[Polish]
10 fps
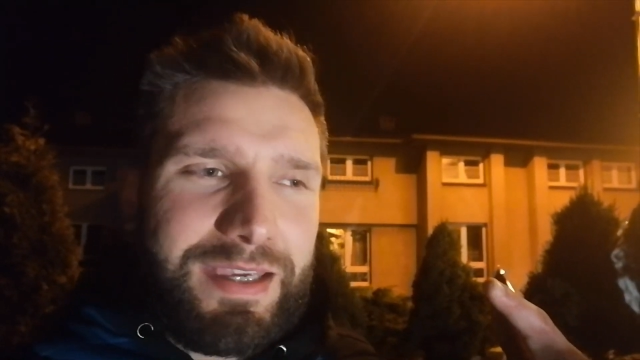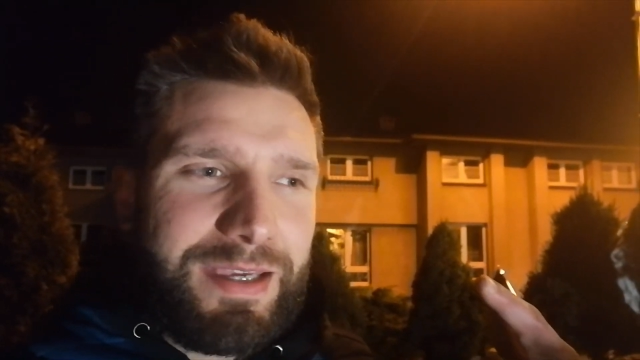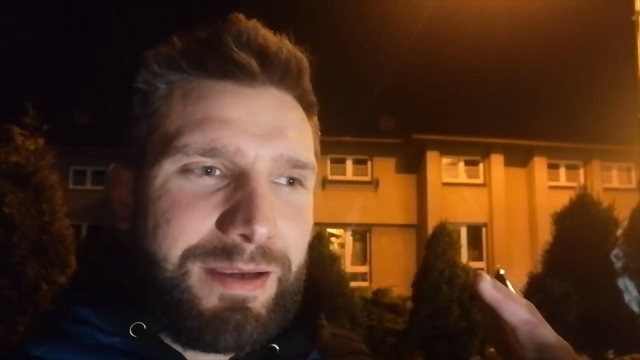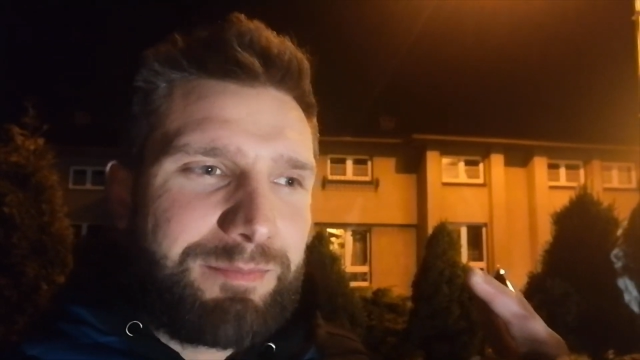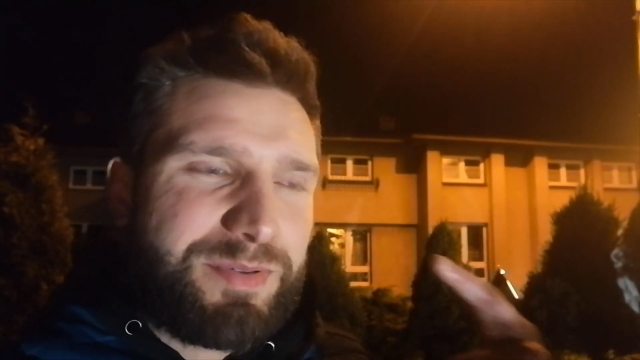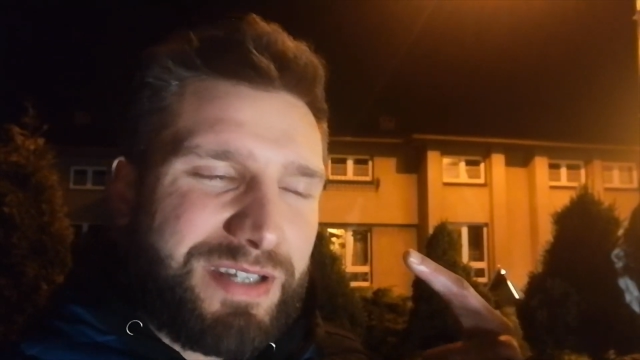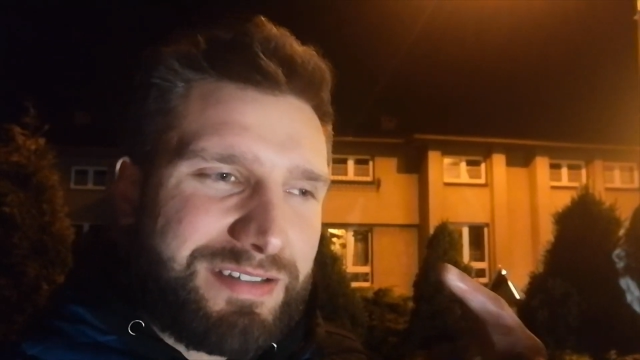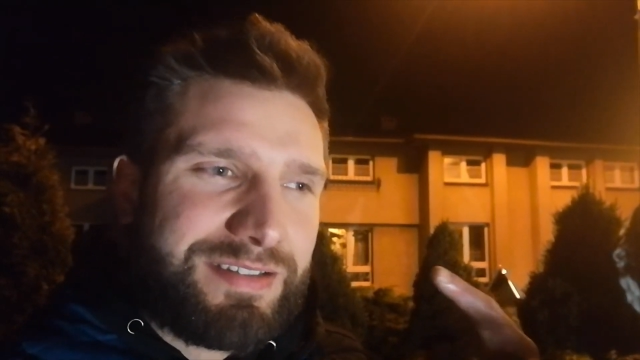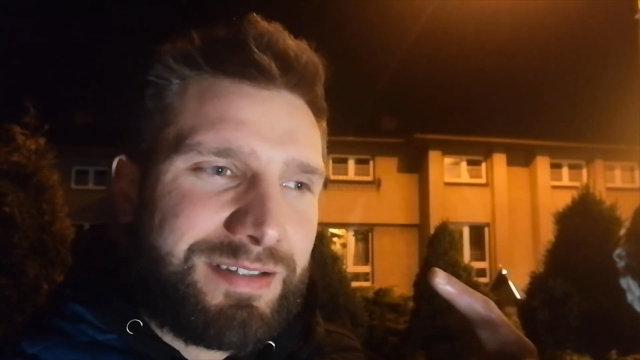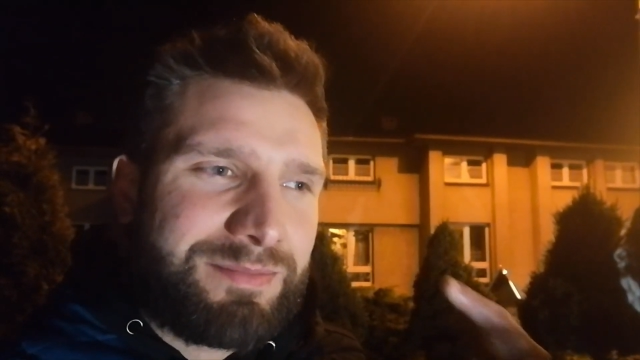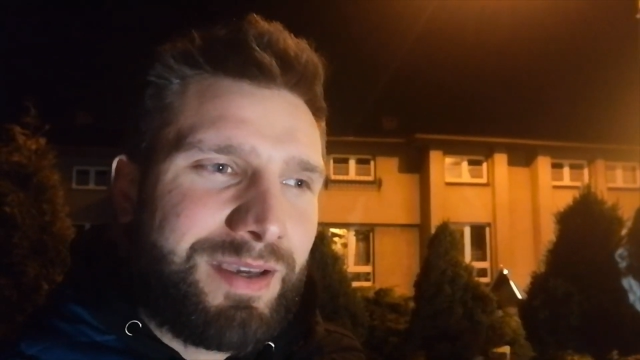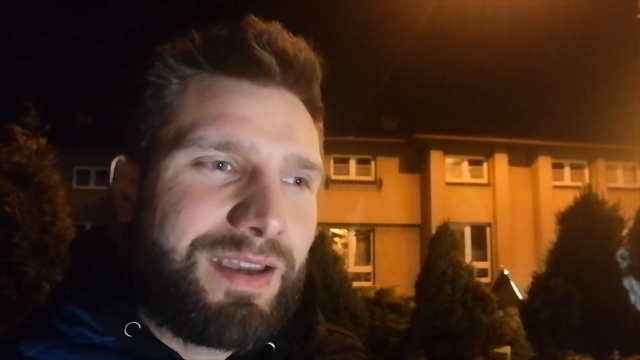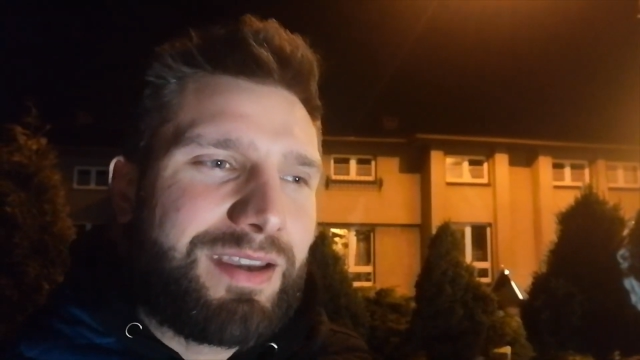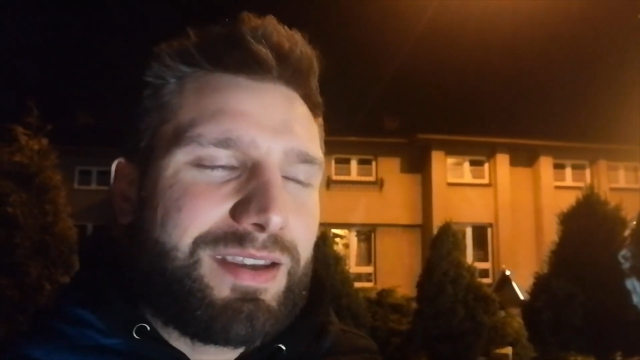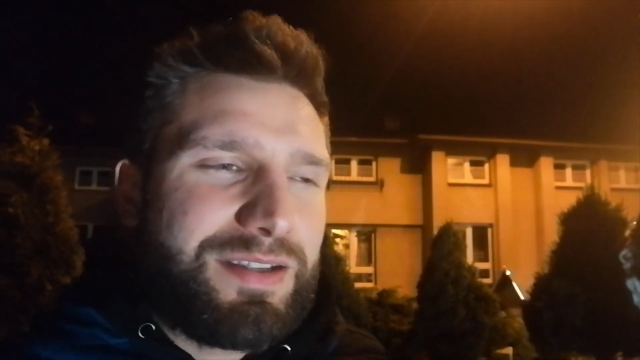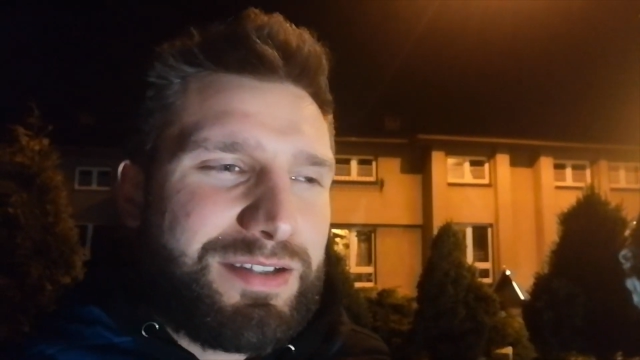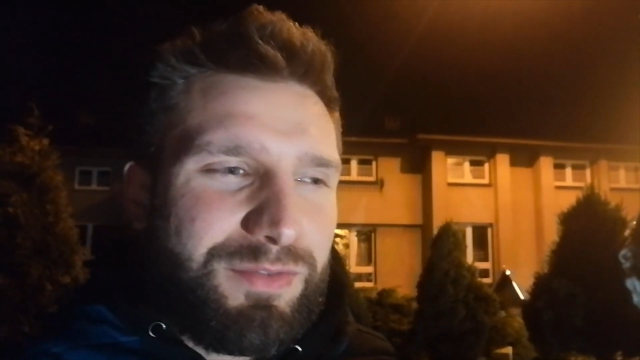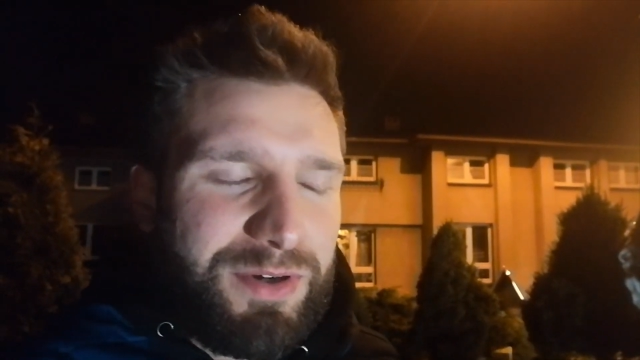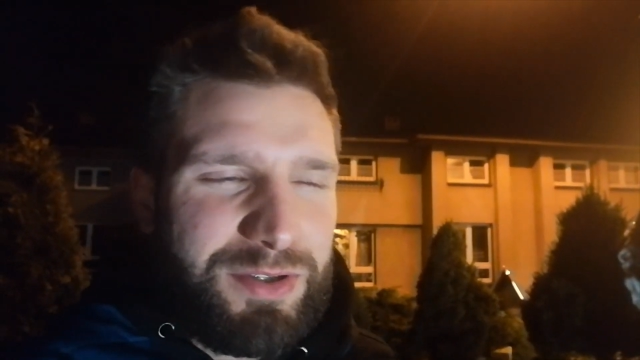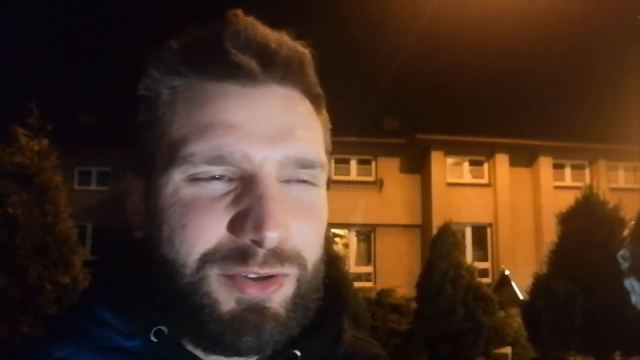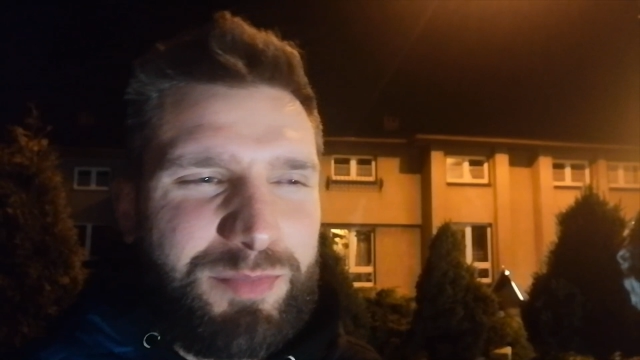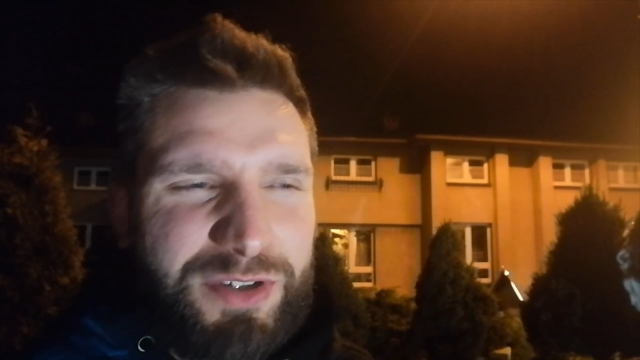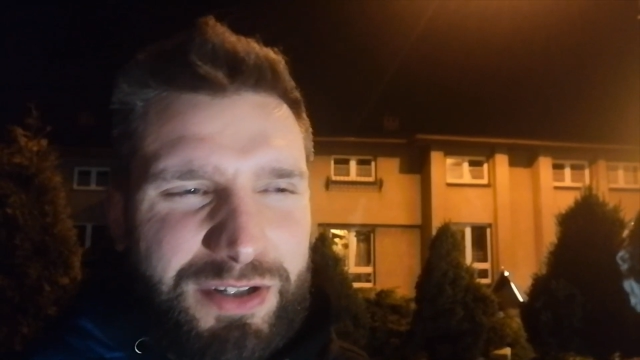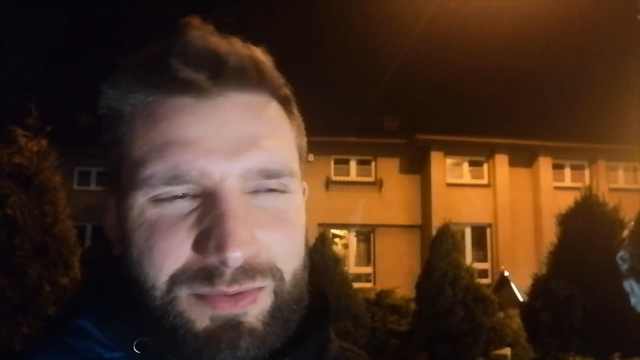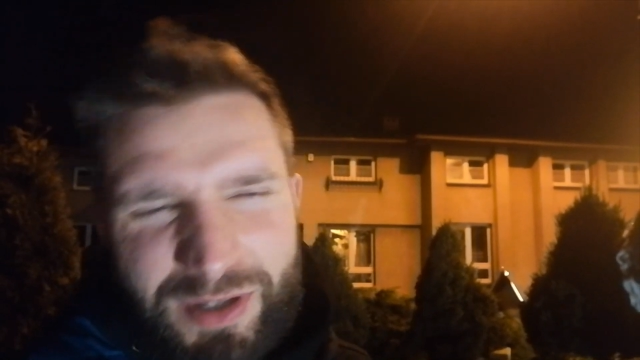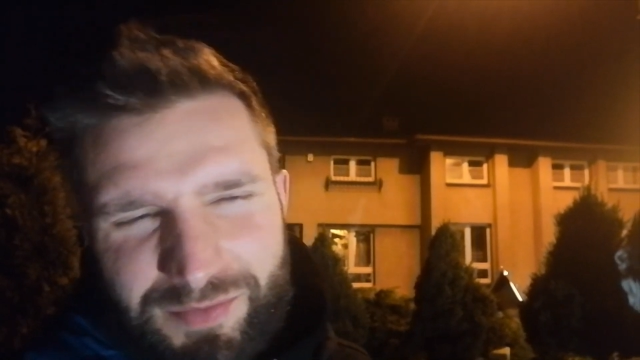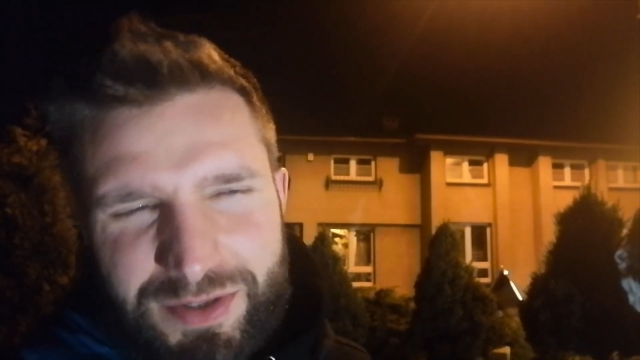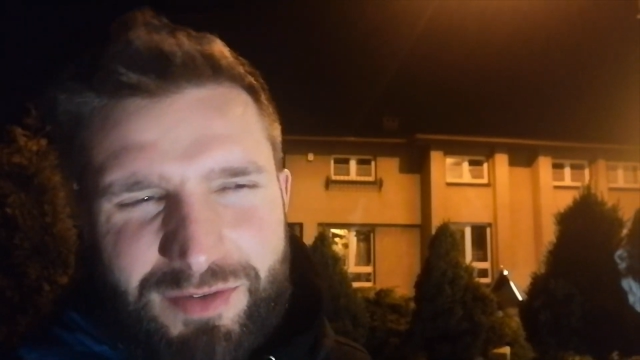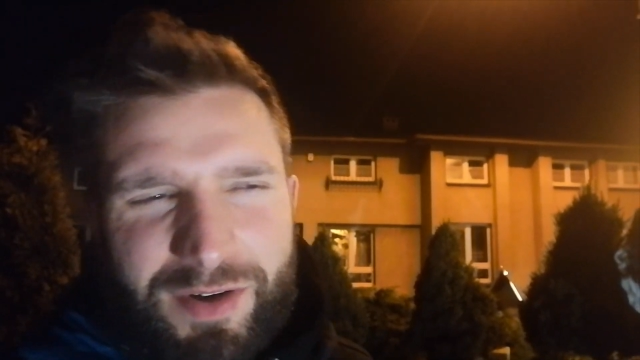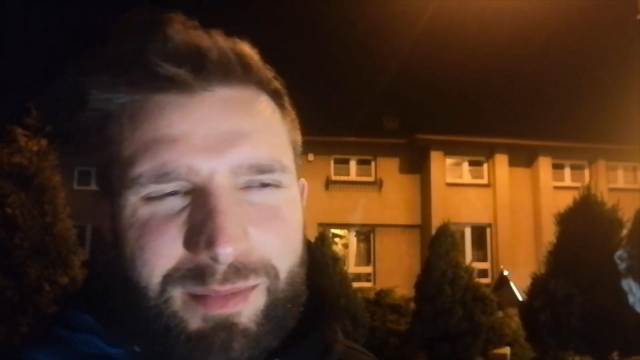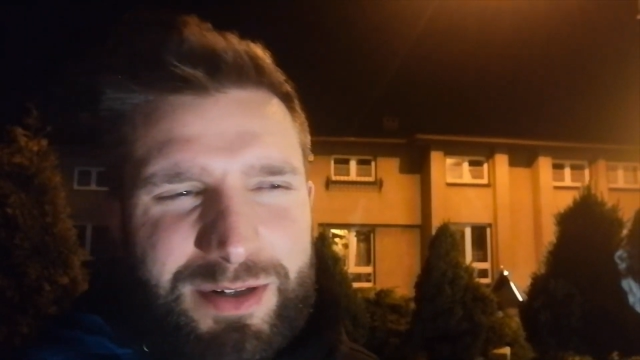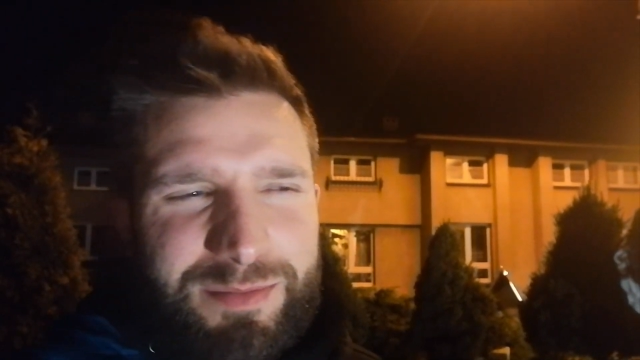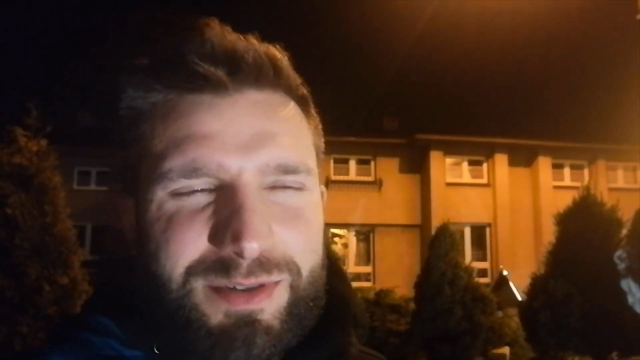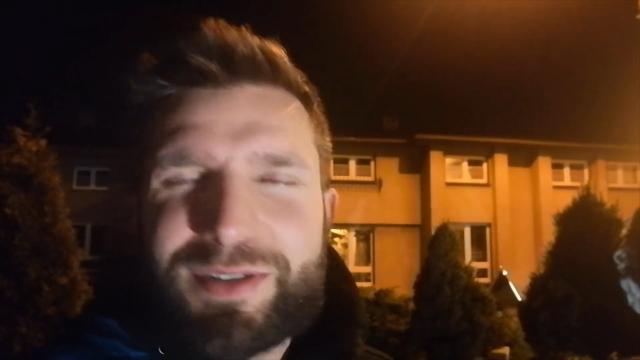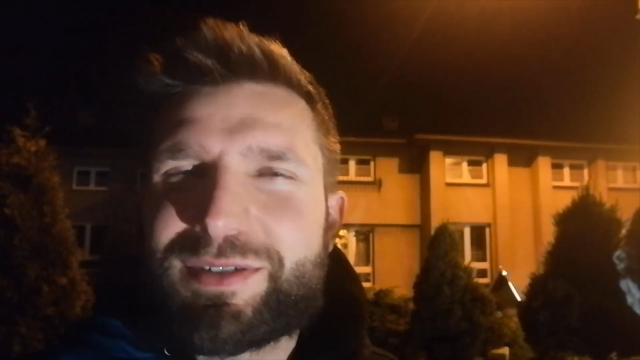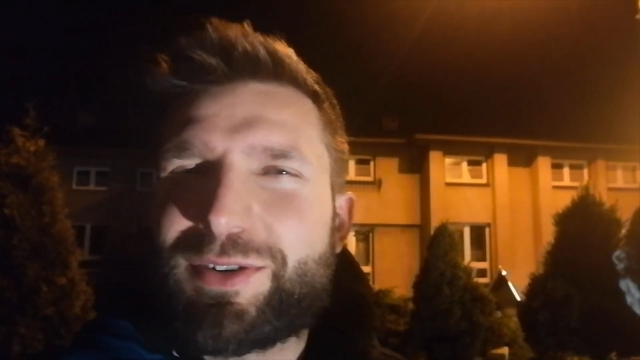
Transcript: i przed tym idzie właśnie do przyjaciół, tak właściwie chyba, żeby